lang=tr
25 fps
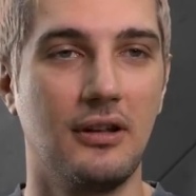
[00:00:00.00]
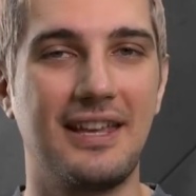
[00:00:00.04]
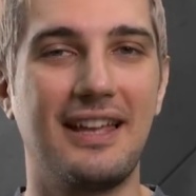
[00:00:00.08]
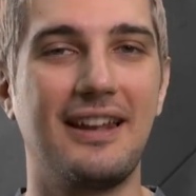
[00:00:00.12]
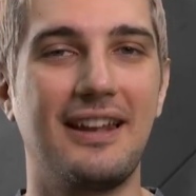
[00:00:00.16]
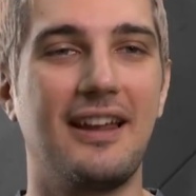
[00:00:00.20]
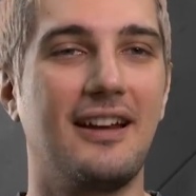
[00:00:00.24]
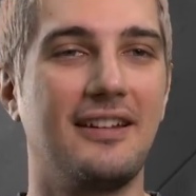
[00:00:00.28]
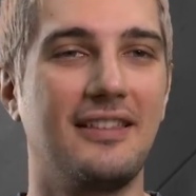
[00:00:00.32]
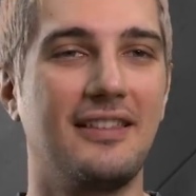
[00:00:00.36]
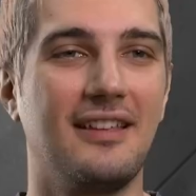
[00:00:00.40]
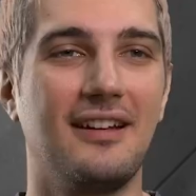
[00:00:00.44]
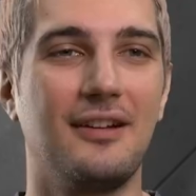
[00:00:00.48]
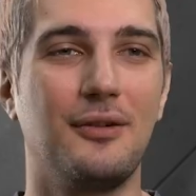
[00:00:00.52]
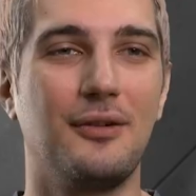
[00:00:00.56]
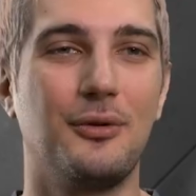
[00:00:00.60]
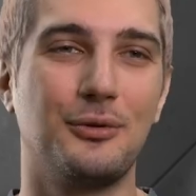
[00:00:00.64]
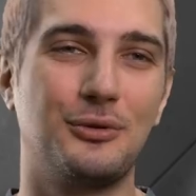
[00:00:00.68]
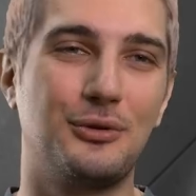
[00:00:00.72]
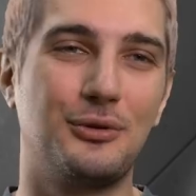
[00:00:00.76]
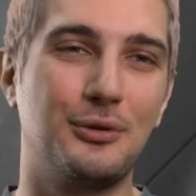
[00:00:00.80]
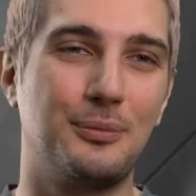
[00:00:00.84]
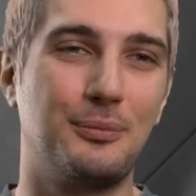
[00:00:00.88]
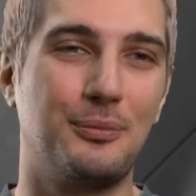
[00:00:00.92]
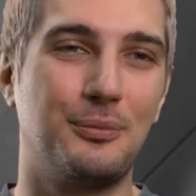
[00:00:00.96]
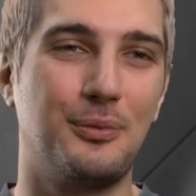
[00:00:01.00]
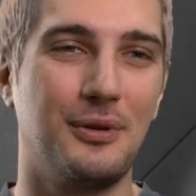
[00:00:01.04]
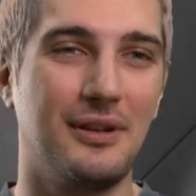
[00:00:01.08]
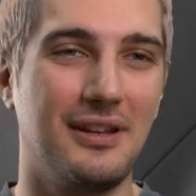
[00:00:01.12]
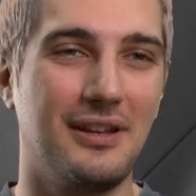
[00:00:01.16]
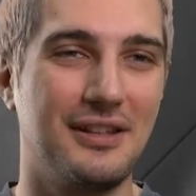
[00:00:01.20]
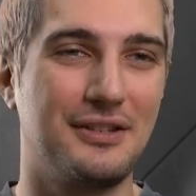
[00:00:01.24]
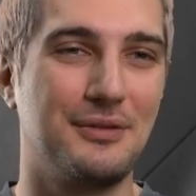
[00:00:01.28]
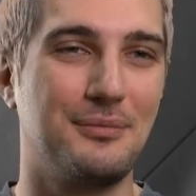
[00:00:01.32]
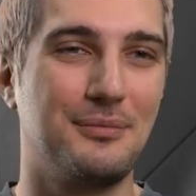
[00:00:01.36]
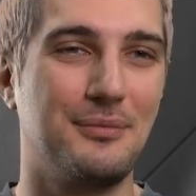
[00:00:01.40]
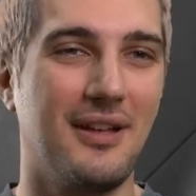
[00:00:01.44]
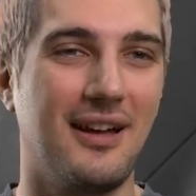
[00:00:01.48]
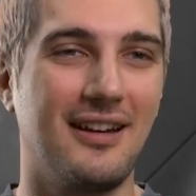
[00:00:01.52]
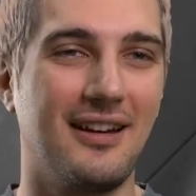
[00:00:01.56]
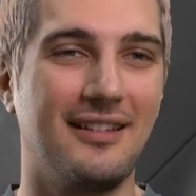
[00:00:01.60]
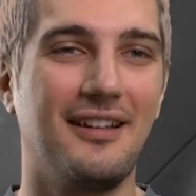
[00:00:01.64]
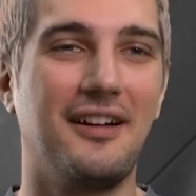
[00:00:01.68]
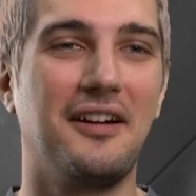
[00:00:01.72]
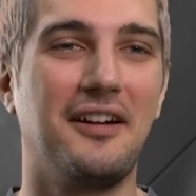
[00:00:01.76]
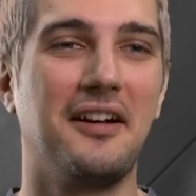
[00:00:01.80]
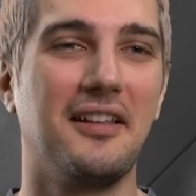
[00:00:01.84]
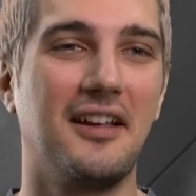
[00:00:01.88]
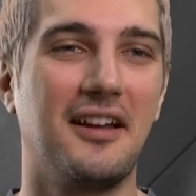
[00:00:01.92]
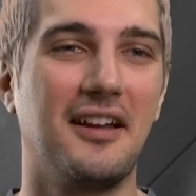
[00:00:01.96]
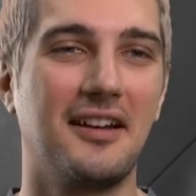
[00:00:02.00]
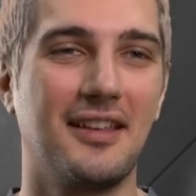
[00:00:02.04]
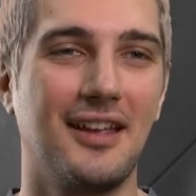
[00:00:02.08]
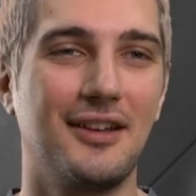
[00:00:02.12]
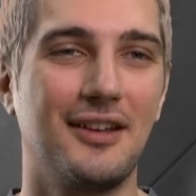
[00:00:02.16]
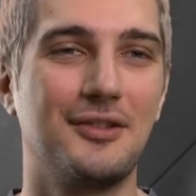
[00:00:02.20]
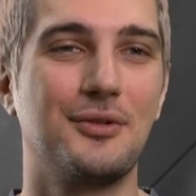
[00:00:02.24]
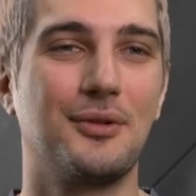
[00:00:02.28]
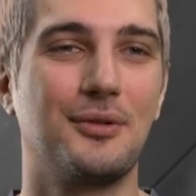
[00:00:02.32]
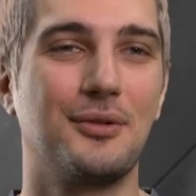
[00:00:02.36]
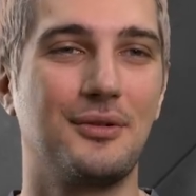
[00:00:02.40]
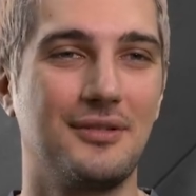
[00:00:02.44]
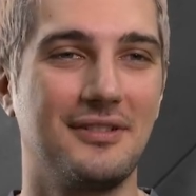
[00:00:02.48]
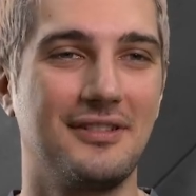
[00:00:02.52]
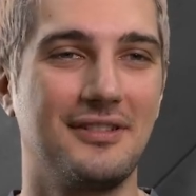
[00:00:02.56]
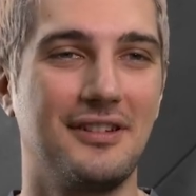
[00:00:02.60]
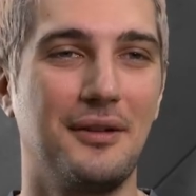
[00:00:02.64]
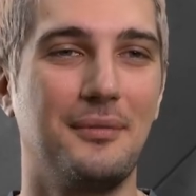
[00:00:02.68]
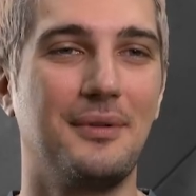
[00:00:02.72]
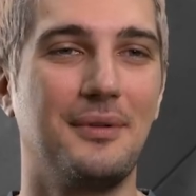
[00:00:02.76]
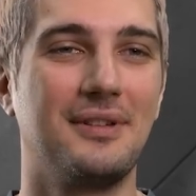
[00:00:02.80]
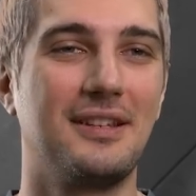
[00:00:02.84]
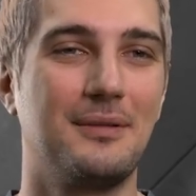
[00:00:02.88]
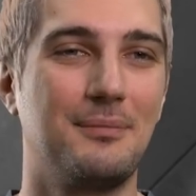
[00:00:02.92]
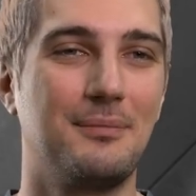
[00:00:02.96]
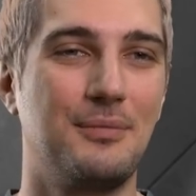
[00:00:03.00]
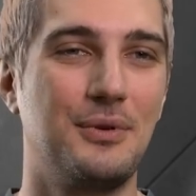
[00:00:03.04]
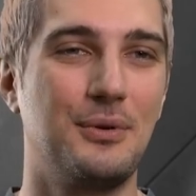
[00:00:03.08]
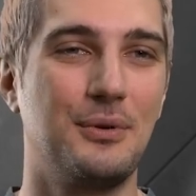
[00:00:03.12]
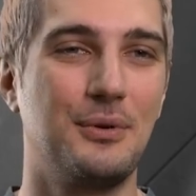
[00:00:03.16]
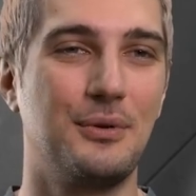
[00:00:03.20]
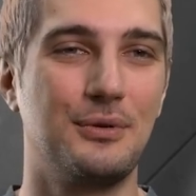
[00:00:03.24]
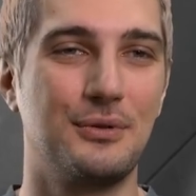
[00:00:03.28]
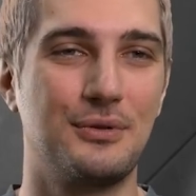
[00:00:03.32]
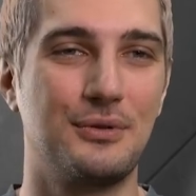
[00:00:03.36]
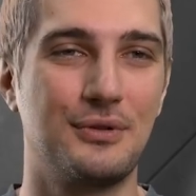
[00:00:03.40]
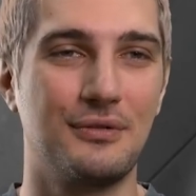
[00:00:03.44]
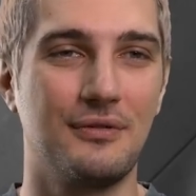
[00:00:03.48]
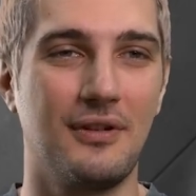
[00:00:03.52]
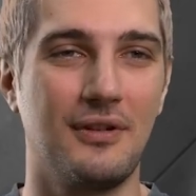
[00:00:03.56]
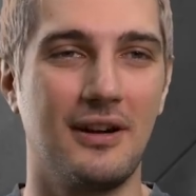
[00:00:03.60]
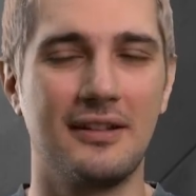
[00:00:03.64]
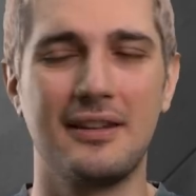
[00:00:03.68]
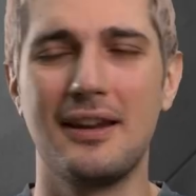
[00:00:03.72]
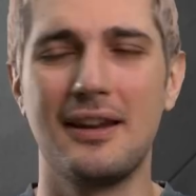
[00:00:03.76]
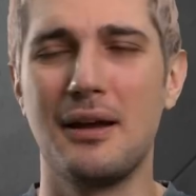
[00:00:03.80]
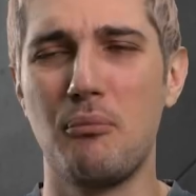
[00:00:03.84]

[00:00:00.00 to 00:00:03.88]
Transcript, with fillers: Kenarda oturup böyle çimlerde ağlarken çok dramatik bir görüntüsü vardı.